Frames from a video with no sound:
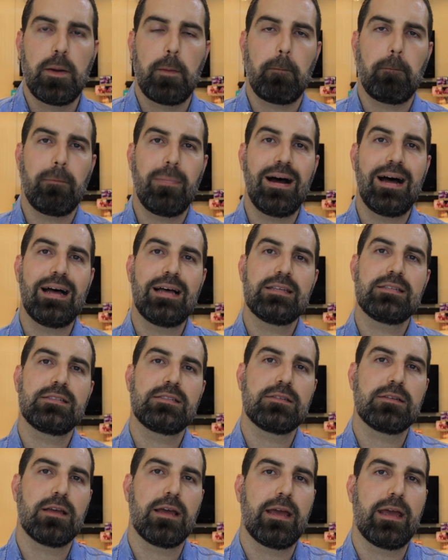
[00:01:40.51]

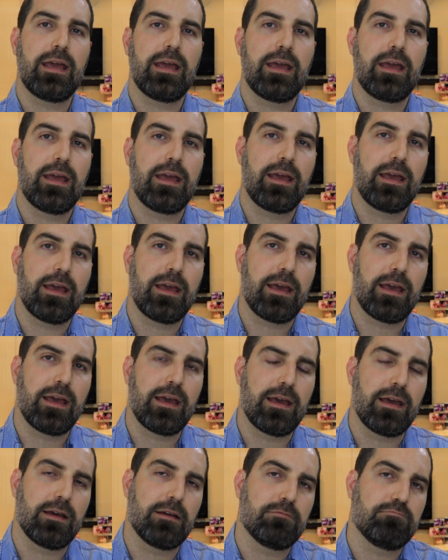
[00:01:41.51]
Mas
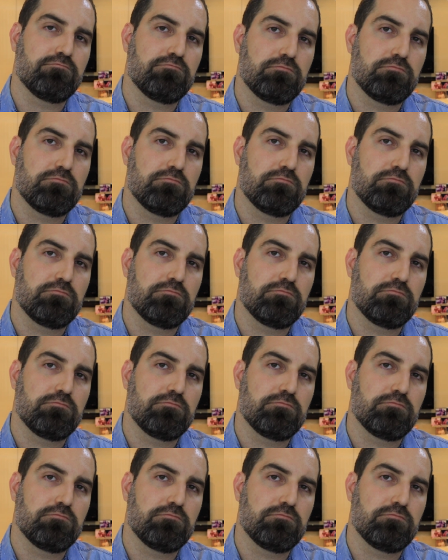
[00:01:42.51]
é,